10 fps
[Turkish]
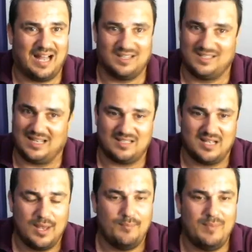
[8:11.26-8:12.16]
alacağız.
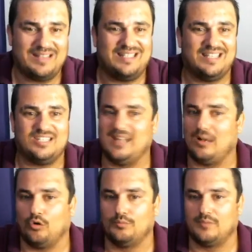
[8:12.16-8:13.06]
Messi için ne
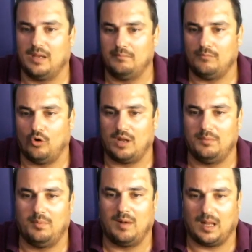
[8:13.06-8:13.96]
konumdayım? Ona
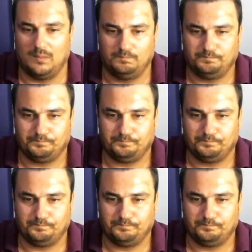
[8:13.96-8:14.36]
bir bakalım.